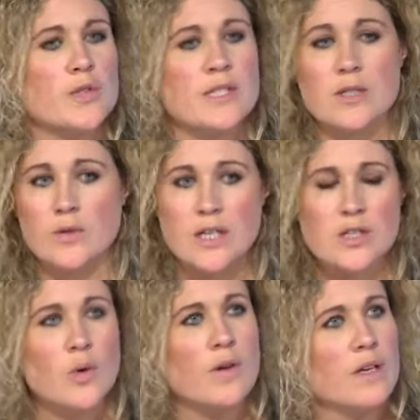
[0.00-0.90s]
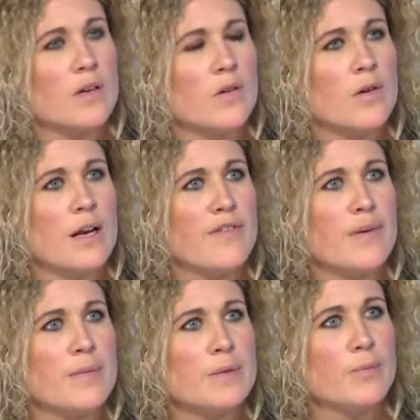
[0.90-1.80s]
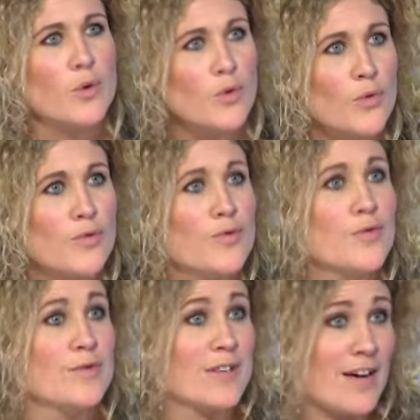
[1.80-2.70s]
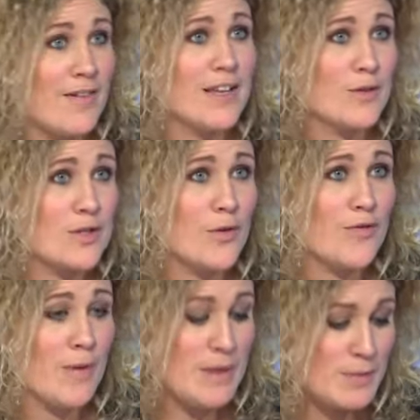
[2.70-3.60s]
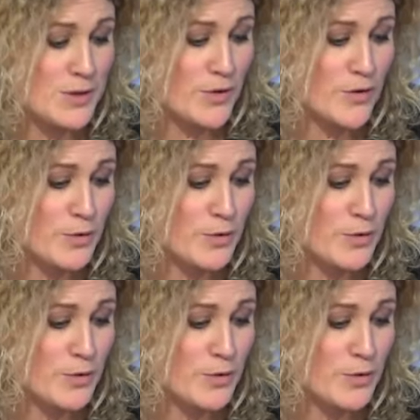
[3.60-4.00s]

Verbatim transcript: c'est Sodexo, avec la famille Belon. Vous, travaillez aussi en famille, puisque votre